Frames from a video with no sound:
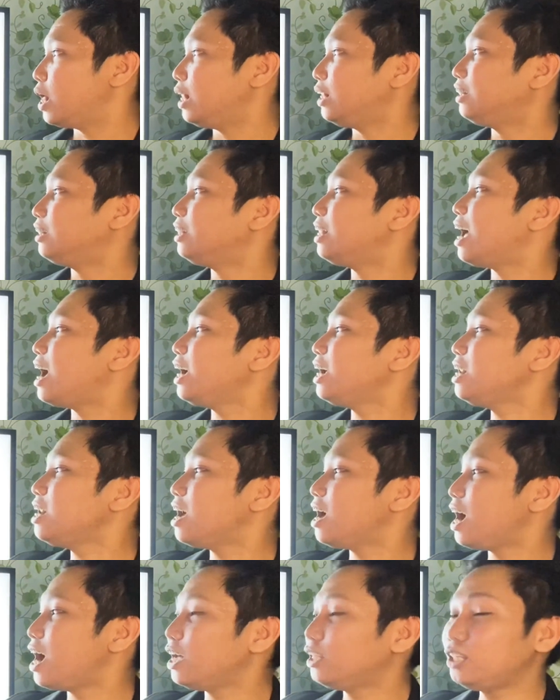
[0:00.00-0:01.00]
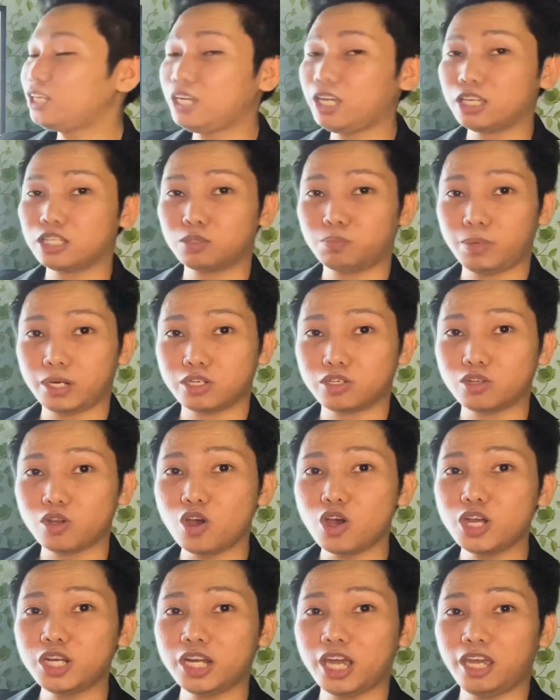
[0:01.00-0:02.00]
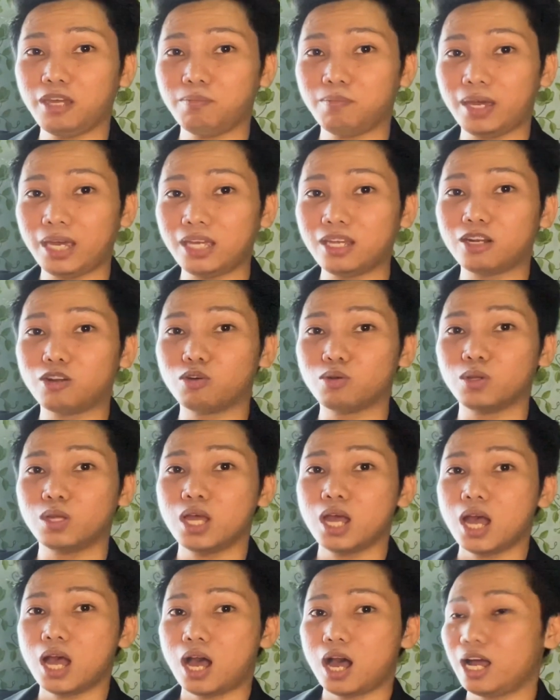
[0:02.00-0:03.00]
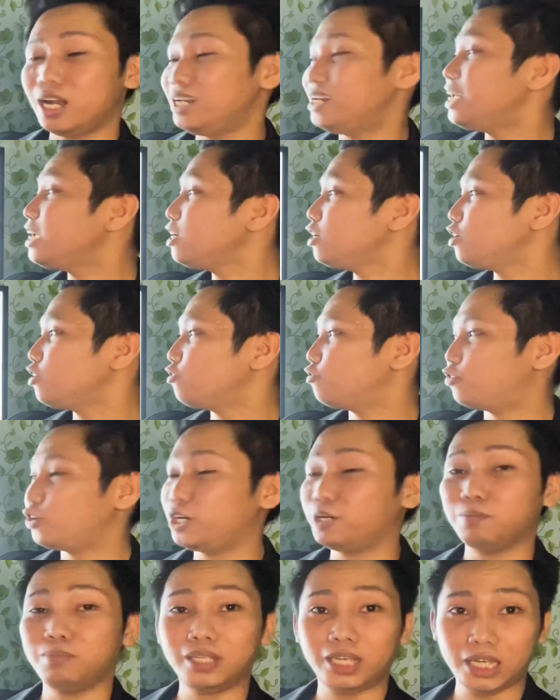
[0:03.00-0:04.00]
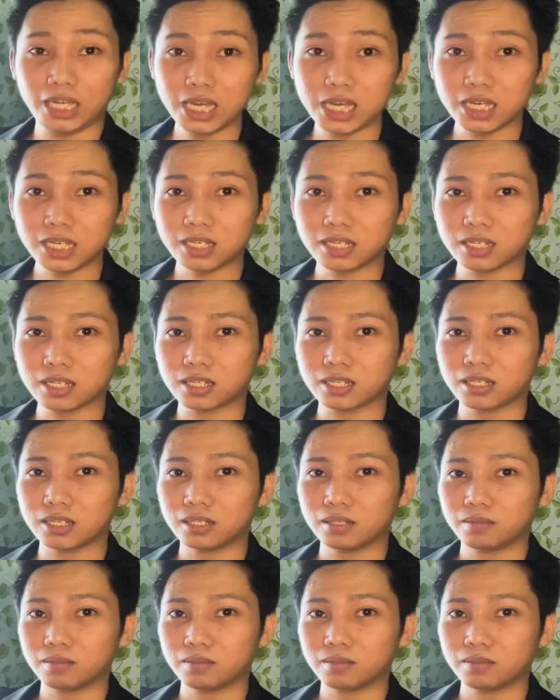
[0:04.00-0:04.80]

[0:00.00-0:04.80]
Dahil ang ating ekspresyon ay mayroong uh, linking verb na is,